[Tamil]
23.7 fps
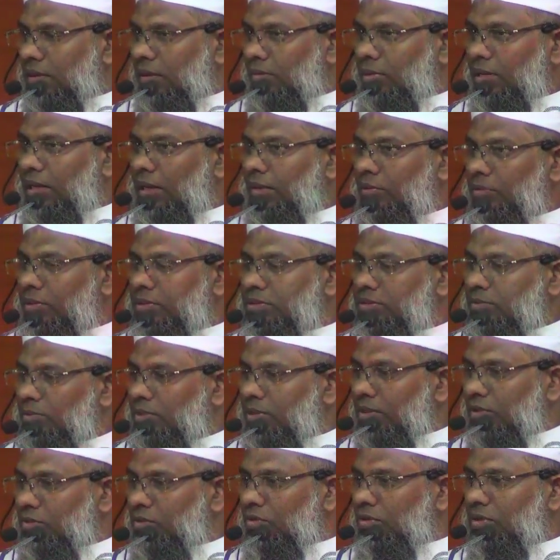அப்படி நான்
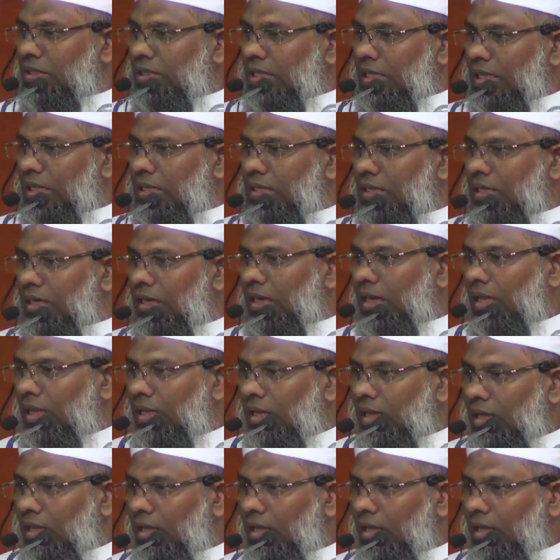பேசும்போது நீங்க தொழுதுகிட்டே இருந்தீங்கன்னா